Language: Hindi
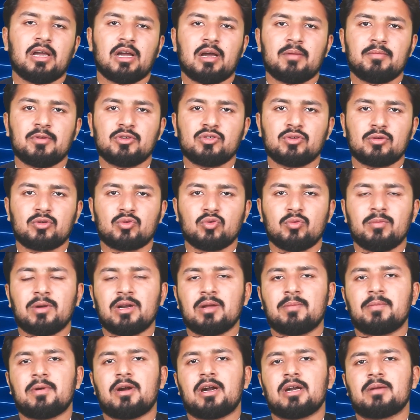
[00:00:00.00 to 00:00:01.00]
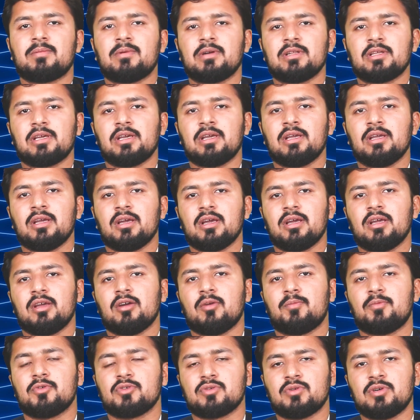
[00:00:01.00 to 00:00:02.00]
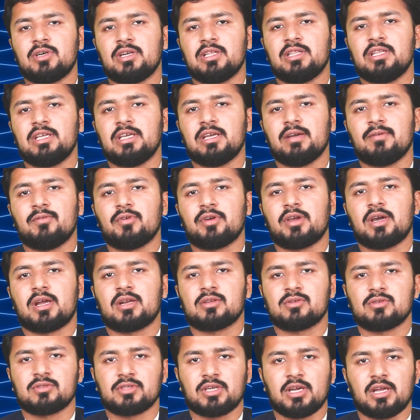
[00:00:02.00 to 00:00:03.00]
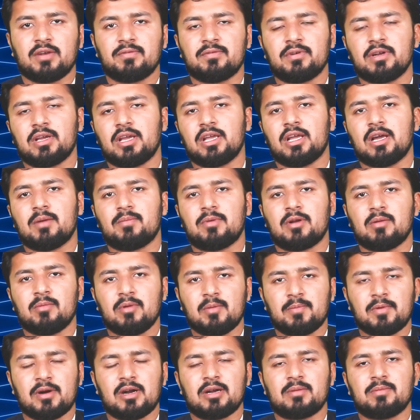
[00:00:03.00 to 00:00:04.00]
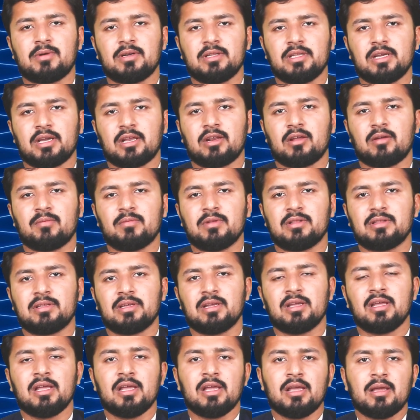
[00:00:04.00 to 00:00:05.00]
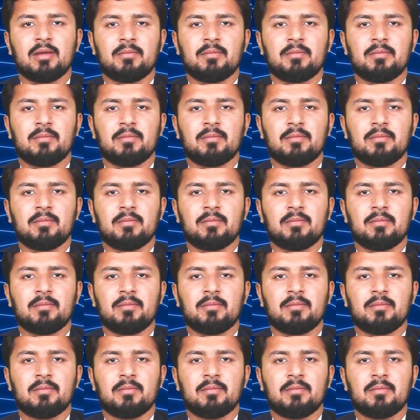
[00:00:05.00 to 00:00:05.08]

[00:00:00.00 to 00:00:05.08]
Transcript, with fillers: हमें जो टू बेड अपार्टमेंट की अपॉर्चुनिटी दी है वो ग्यारह सौ स्क्वेयर फीट के यहाँ पर हमें अपार्टमेंट देखने को मिलते हैं